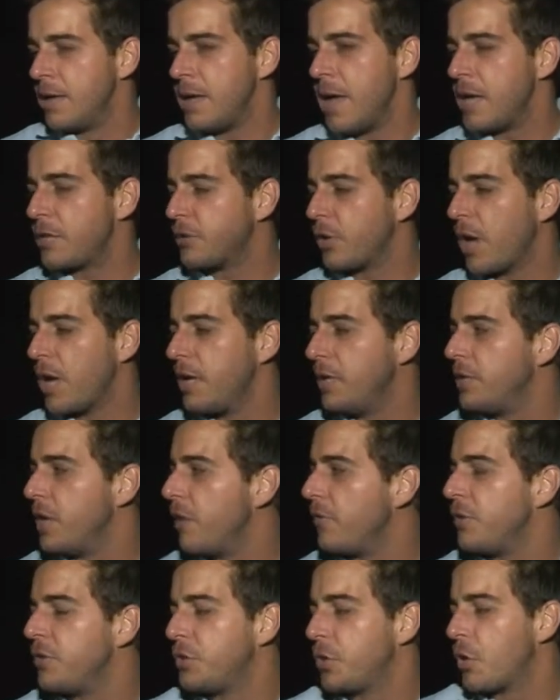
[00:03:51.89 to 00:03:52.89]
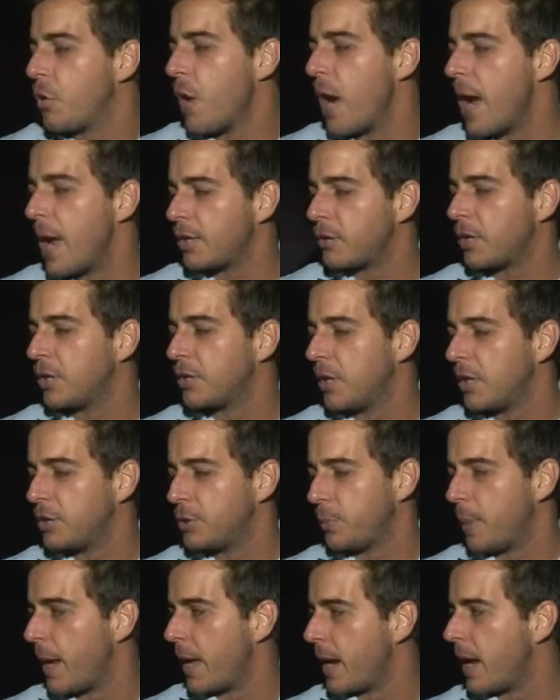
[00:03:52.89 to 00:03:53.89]
E é isso aí, dia 24 a gente
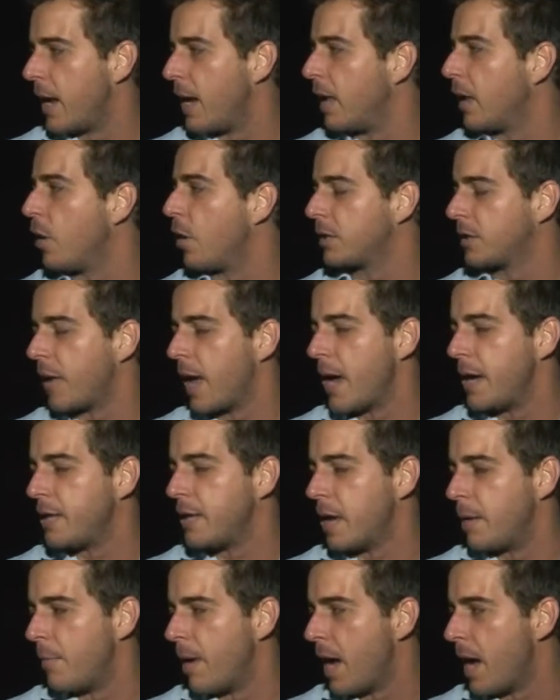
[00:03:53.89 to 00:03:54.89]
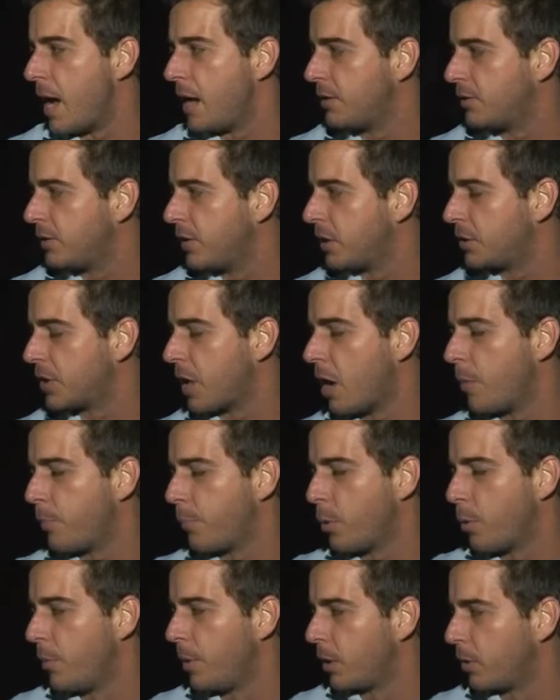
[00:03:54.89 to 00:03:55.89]
espera lotar ainda mais deixar o
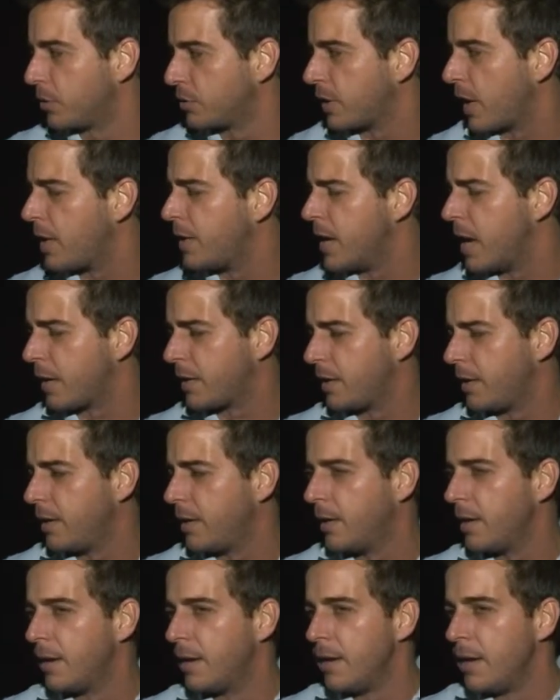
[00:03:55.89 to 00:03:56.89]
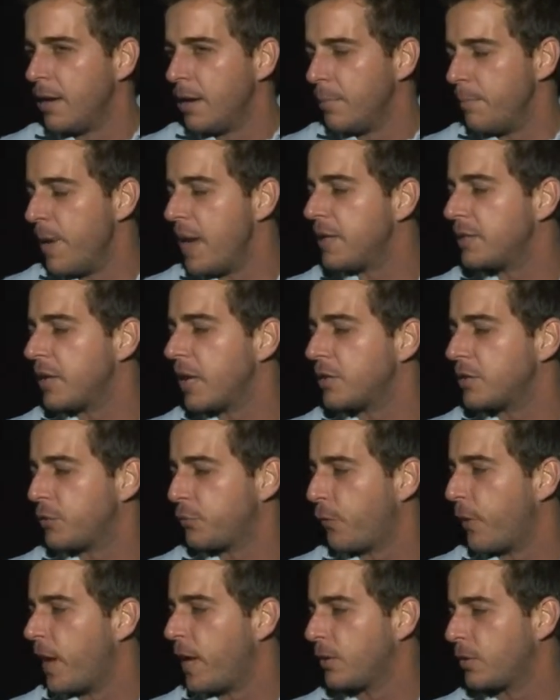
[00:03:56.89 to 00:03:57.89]
público sair daqui bem
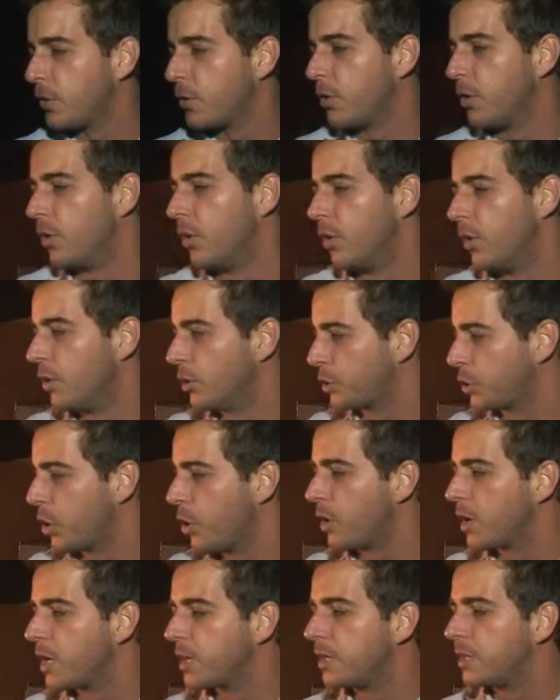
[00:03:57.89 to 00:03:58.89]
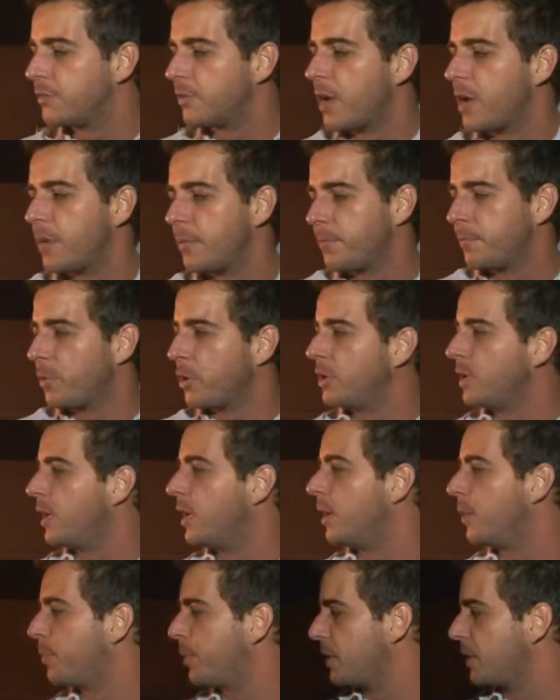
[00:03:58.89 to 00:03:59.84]
satisfeito com o show que a gente vai poder